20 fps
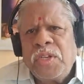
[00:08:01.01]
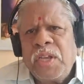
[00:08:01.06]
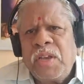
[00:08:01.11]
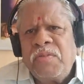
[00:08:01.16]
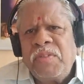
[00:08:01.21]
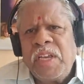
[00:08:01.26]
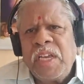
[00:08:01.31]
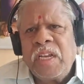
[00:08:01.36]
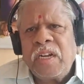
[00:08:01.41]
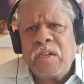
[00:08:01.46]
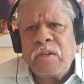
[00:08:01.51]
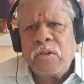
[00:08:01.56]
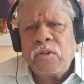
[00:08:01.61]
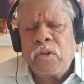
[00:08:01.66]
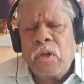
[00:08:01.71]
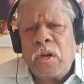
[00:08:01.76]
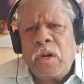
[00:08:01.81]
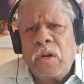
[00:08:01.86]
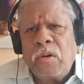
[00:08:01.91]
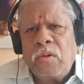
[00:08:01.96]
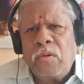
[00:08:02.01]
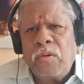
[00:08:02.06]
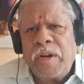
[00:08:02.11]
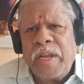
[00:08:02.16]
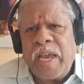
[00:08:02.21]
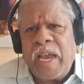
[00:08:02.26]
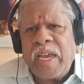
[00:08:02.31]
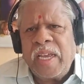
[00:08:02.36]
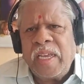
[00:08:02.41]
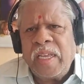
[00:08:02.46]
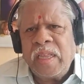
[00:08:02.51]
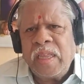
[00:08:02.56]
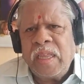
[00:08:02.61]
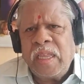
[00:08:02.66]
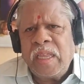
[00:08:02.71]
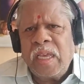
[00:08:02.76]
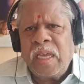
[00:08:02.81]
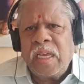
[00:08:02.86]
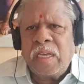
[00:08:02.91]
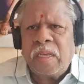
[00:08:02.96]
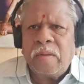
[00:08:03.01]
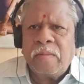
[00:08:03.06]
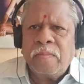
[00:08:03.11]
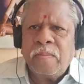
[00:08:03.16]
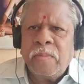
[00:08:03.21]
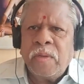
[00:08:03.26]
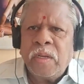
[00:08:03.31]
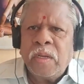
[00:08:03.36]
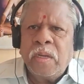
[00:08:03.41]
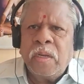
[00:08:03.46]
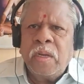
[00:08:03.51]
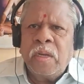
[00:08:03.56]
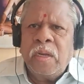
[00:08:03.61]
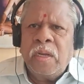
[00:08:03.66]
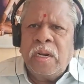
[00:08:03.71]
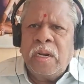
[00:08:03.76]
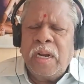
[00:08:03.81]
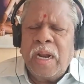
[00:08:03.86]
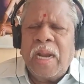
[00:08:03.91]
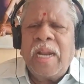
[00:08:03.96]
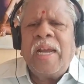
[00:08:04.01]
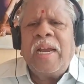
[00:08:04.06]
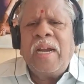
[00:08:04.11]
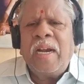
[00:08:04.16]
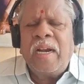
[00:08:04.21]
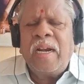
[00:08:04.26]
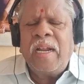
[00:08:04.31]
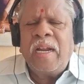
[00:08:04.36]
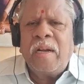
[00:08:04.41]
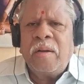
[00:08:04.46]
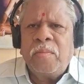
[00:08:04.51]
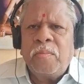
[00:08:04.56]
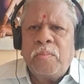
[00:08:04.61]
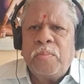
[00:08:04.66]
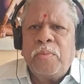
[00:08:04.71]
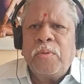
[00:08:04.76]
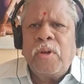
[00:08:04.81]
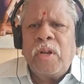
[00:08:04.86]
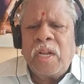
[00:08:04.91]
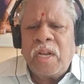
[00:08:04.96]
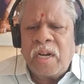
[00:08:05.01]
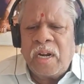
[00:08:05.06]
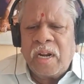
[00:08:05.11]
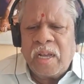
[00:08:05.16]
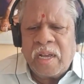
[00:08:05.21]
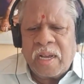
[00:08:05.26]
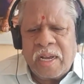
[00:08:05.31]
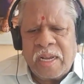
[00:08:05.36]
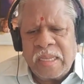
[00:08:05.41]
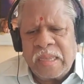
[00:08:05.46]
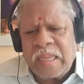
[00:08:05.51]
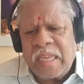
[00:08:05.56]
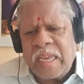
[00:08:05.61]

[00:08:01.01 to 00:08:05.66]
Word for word: செவி என்று சொல்லக்கூடிய ஐந்து நிலைகளிலும் புலநடக்கத்தை